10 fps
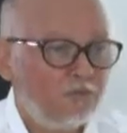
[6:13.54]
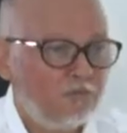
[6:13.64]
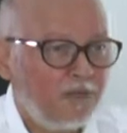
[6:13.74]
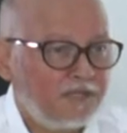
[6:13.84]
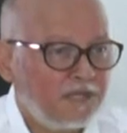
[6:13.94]

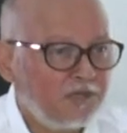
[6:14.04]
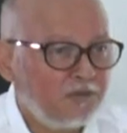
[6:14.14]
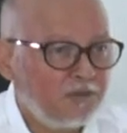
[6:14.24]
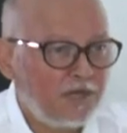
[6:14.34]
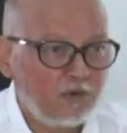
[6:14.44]

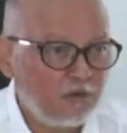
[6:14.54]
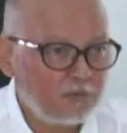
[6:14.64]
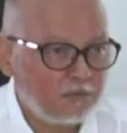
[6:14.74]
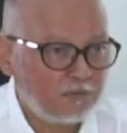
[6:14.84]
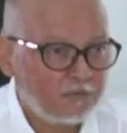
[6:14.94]
materno era
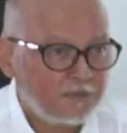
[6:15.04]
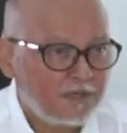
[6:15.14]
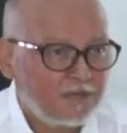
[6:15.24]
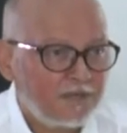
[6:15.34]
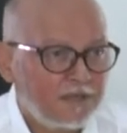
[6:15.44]
godo,
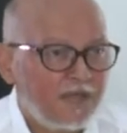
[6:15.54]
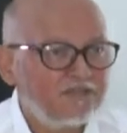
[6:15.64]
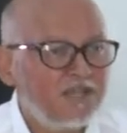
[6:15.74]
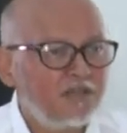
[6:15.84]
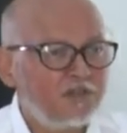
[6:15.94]

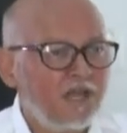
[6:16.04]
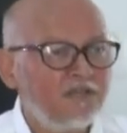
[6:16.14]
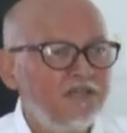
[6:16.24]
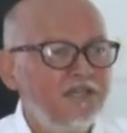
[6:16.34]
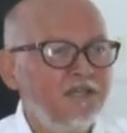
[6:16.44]
casi,
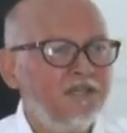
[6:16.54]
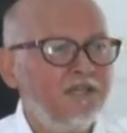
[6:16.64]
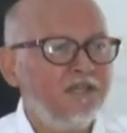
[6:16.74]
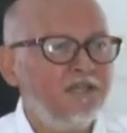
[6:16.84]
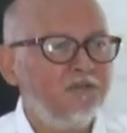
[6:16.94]
casi
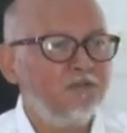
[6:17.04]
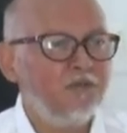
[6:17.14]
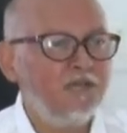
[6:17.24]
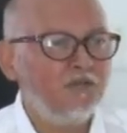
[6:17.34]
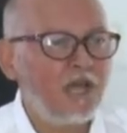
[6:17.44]

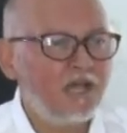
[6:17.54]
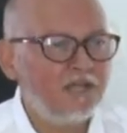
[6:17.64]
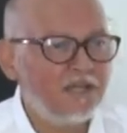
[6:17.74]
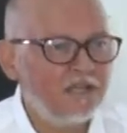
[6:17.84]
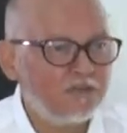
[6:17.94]
eh,
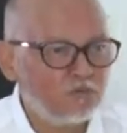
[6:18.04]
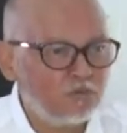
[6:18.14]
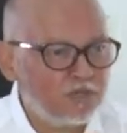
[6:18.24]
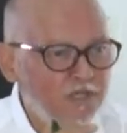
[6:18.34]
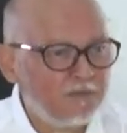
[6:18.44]
eh,
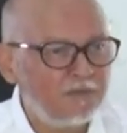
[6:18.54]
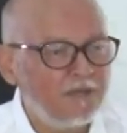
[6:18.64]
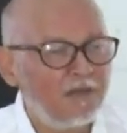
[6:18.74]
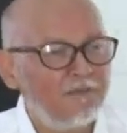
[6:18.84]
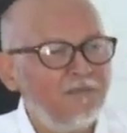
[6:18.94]
turquí,
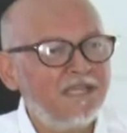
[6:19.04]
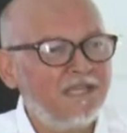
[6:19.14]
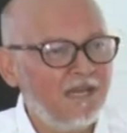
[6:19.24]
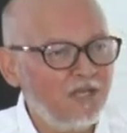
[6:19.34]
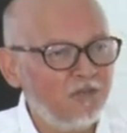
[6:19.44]

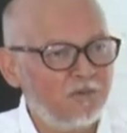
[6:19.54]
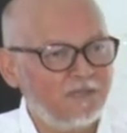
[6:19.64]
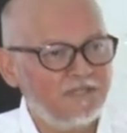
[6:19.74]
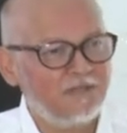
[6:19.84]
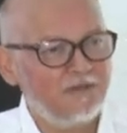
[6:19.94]
metileno por
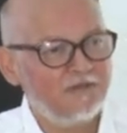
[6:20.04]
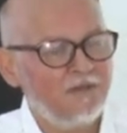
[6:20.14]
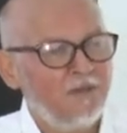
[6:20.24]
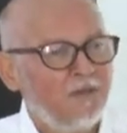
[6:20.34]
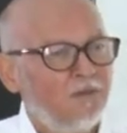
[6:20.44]
decirlo así,
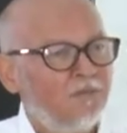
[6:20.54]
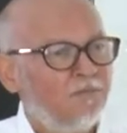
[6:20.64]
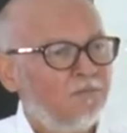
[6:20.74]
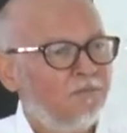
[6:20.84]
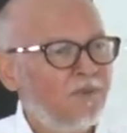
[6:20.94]

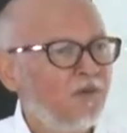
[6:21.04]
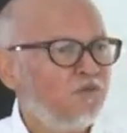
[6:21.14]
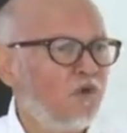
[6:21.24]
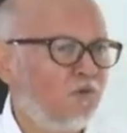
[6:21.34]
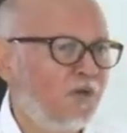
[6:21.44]
pero
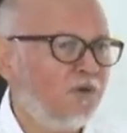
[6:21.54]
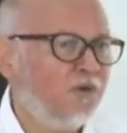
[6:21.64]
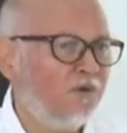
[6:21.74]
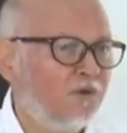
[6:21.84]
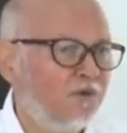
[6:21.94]
su
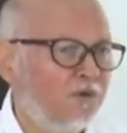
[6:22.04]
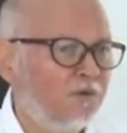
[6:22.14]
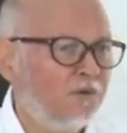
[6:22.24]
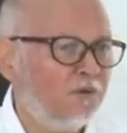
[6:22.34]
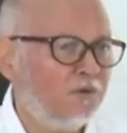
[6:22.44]
abuelo
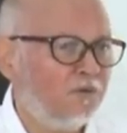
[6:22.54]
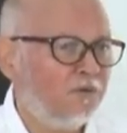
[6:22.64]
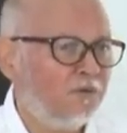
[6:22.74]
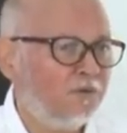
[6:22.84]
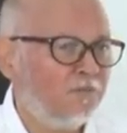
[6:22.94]

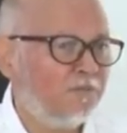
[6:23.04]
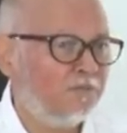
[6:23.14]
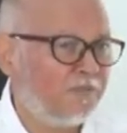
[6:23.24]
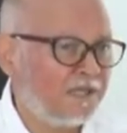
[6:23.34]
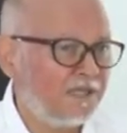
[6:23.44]
oh,
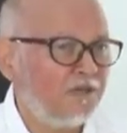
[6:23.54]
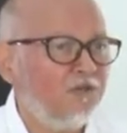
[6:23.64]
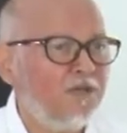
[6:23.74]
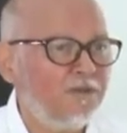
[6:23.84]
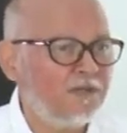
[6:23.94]

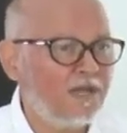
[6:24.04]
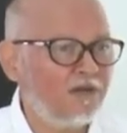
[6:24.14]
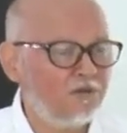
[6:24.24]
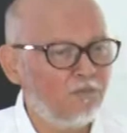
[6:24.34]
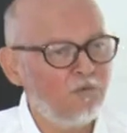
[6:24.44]
paterno
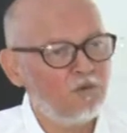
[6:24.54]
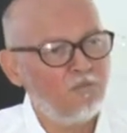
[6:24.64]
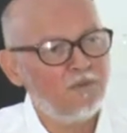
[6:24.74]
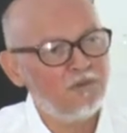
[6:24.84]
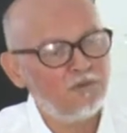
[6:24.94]
liberal, ¿cómo
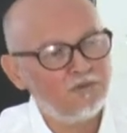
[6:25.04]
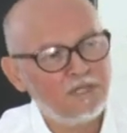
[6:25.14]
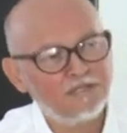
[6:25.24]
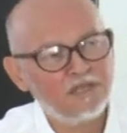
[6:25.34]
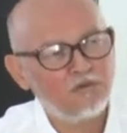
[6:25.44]
combinó
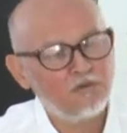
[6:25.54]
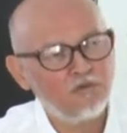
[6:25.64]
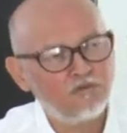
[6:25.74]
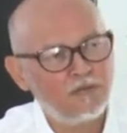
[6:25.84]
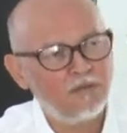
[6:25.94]
usted esas
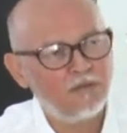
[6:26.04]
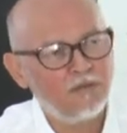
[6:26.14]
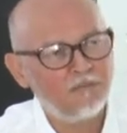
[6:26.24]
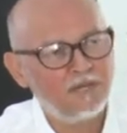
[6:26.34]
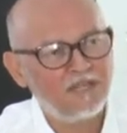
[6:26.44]
cosas
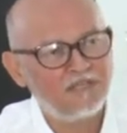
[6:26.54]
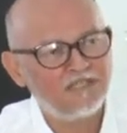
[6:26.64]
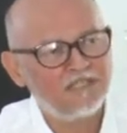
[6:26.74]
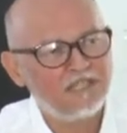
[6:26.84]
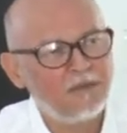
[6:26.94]
y para
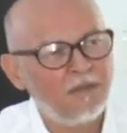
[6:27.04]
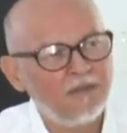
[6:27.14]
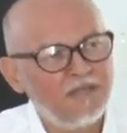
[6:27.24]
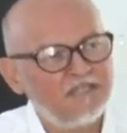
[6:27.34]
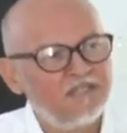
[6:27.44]

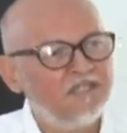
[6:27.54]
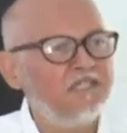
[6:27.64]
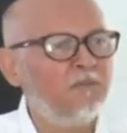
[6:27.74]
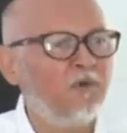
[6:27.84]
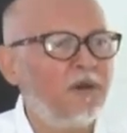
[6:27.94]

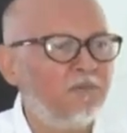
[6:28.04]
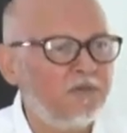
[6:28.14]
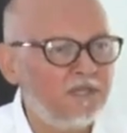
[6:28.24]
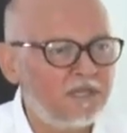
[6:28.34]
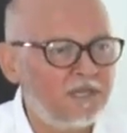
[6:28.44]
decidirse por la
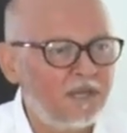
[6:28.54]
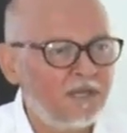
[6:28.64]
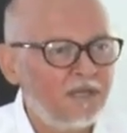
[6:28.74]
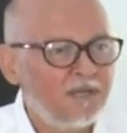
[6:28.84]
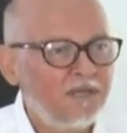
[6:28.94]
política
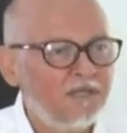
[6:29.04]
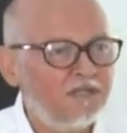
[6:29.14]
y